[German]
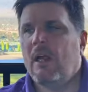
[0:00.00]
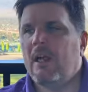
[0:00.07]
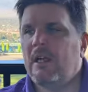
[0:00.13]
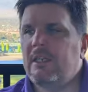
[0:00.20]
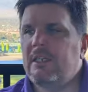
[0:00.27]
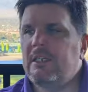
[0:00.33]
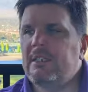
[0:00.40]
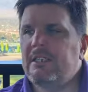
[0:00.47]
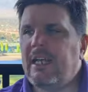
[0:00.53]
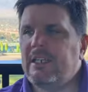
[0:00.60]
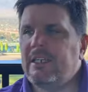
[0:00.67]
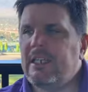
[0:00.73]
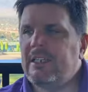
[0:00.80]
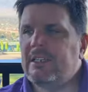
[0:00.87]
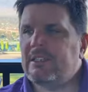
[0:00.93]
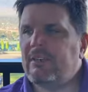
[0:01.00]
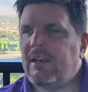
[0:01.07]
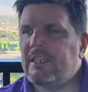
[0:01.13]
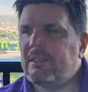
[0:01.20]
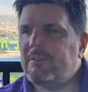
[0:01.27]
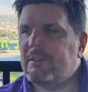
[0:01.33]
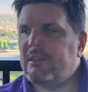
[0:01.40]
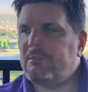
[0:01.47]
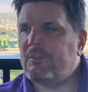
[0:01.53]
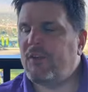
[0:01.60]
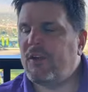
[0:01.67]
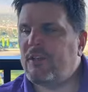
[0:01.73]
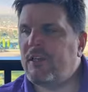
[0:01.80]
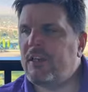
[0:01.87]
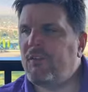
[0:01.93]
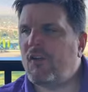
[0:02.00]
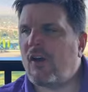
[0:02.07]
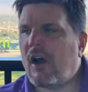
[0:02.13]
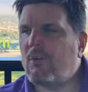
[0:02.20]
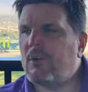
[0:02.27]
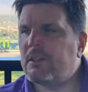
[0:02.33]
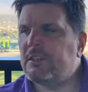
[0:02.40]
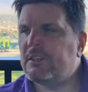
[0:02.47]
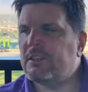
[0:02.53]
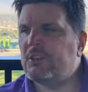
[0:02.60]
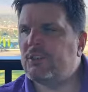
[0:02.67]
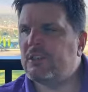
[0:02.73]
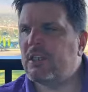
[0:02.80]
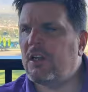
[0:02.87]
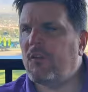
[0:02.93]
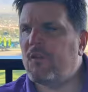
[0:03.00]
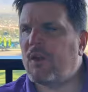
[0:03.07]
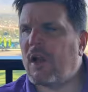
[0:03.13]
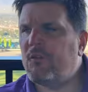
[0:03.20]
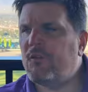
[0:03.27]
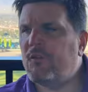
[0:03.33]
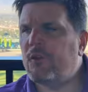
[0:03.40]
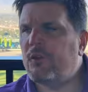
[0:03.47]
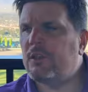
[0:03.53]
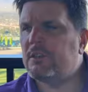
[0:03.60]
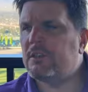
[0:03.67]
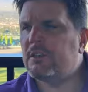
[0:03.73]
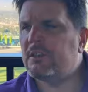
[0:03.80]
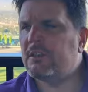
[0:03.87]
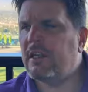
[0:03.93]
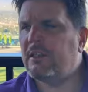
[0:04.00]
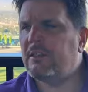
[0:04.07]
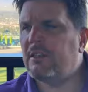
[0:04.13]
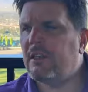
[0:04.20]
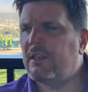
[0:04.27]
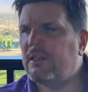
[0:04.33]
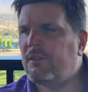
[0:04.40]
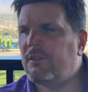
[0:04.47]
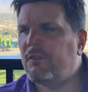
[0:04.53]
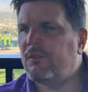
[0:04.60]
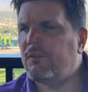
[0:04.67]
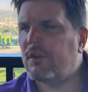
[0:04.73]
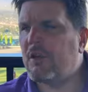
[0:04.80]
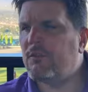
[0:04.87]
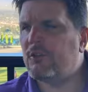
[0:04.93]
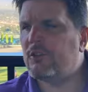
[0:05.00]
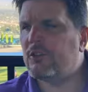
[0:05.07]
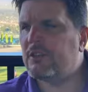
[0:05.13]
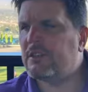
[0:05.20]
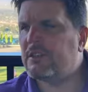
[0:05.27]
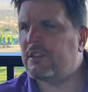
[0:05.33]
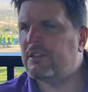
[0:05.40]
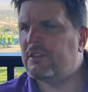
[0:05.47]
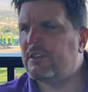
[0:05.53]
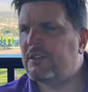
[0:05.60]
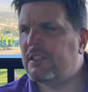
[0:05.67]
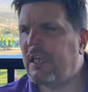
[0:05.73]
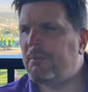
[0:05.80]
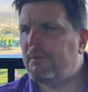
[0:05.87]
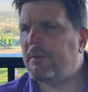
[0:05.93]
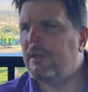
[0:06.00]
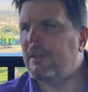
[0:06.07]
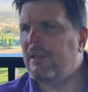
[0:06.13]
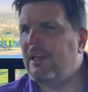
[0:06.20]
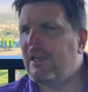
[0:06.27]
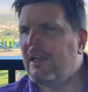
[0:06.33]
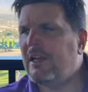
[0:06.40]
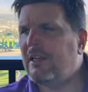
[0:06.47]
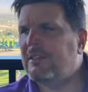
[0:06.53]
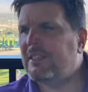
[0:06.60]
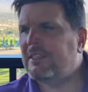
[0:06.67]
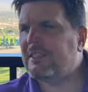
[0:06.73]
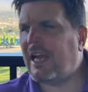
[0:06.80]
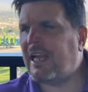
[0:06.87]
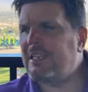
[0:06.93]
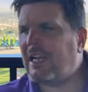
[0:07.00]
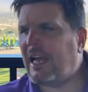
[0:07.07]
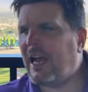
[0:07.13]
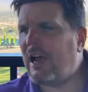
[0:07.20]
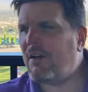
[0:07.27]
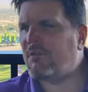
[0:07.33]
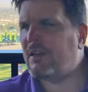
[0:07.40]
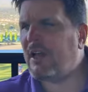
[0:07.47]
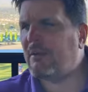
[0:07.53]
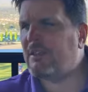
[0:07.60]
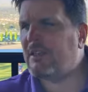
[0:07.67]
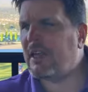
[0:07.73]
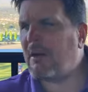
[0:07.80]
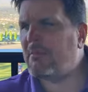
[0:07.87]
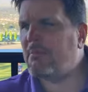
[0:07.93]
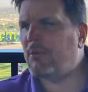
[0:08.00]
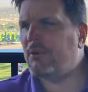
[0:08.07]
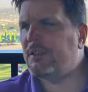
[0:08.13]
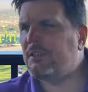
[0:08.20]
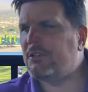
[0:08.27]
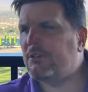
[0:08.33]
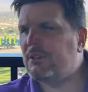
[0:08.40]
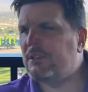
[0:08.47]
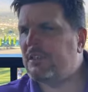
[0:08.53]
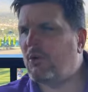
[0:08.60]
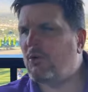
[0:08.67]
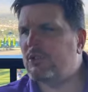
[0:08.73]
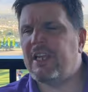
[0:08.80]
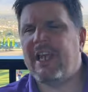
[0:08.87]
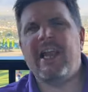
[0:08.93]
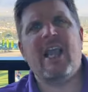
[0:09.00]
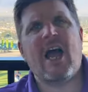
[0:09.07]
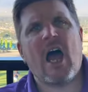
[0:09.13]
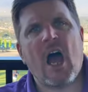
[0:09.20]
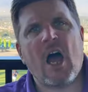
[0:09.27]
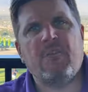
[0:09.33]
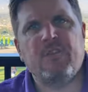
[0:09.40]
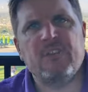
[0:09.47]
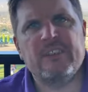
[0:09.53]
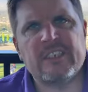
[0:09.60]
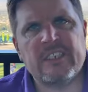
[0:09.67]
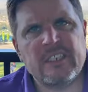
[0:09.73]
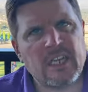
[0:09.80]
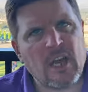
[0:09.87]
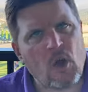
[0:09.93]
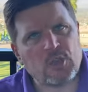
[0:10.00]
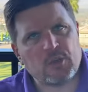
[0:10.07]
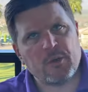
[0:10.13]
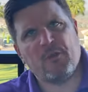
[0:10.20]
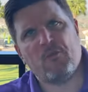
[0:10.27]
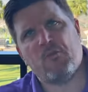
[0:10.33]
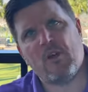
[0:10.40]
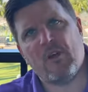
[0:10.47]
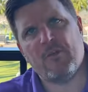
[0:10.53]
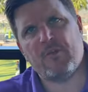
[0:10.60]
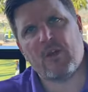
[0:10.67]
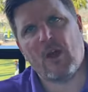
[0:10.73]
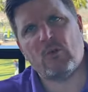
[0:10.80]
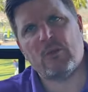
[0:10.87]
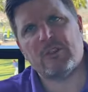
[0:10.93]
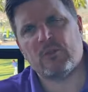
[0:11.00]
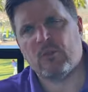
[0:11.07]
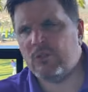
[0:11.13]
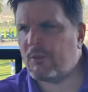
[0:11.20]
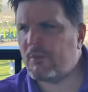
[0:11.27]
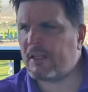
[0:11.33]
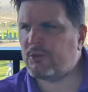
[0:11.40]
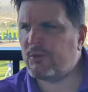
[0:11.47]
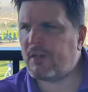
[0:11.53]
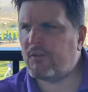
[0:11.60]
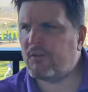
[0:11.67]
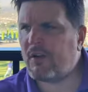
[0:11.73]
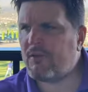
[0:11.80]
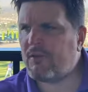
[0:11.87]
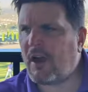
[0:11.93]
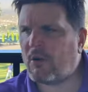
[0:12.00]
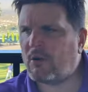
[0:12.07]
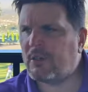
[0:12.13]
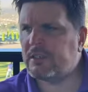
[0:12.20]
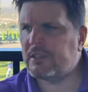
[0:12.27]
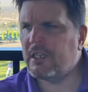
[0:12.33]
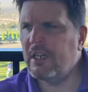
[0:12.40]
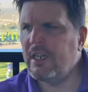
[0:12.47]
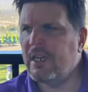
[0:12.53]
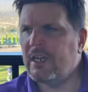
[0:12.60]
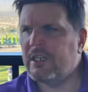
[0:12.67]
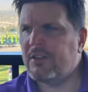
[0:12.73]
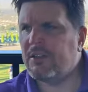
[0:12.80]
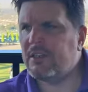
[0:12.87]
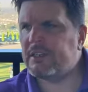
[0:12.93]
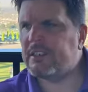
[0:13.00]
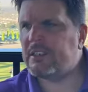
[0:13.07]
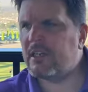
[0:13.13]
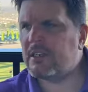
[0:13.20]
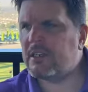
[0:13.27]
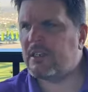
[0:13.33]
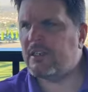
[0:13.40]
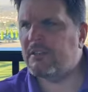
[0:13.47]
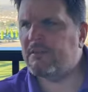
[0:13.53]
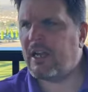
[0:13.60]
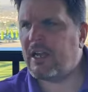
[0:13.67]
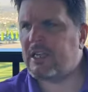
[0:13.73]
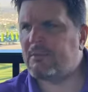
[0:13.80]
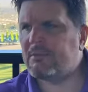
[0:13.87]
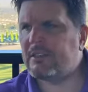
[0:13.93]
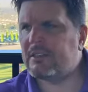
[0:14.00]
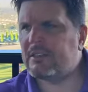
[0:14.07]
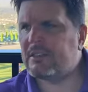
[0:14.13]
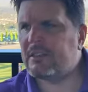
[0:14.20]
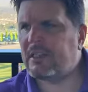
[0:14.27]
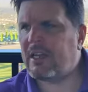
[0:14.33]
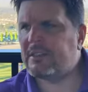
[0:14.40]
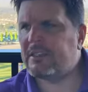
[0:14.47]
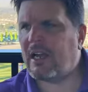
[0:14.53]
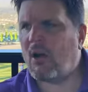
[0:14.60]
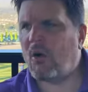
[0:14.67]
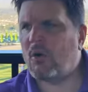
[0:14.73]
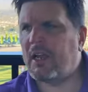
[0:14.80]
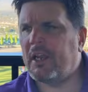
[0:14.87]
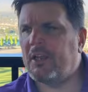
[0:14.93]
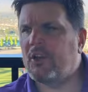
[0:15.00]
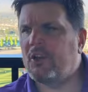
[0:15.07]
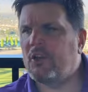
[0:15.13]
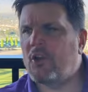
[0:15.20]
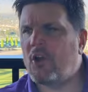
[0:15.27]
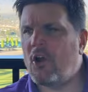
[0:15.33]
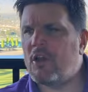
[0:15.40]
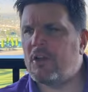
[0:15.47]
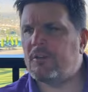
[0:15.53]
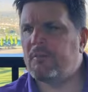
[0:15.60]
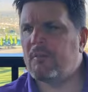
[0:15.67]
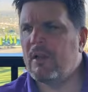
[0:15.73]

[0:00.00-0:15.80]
Äh, dann geht es weiter mit dem 24 Hours in Düsseldorf, Frankfurt, dann in Frankfurt noch das The Trip das alte Hafenamt in Hamburg und Hotel Hafen City, auch 25 Hours und nochmal 25 Hours. The Circle, da gibt es das auch in Köln.